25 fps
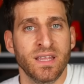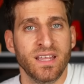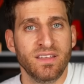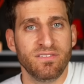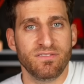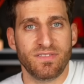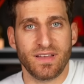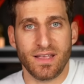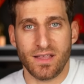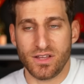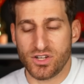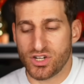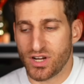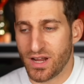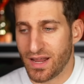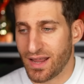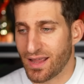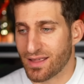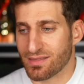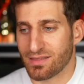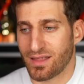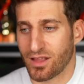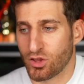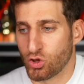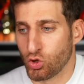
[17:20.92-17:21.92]
Invece è
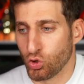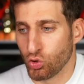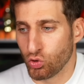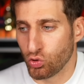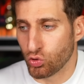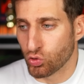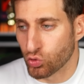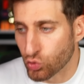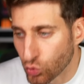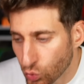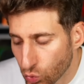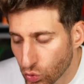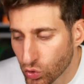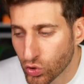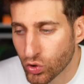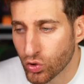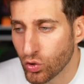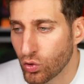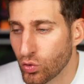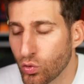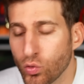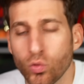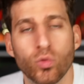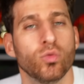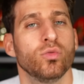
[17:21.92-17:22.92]
andato
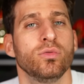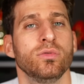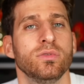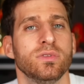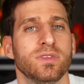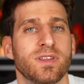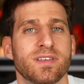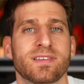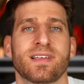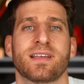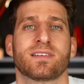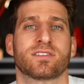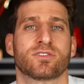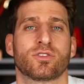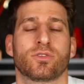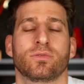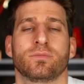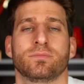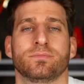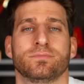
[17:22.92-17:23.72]
tutto un disastro.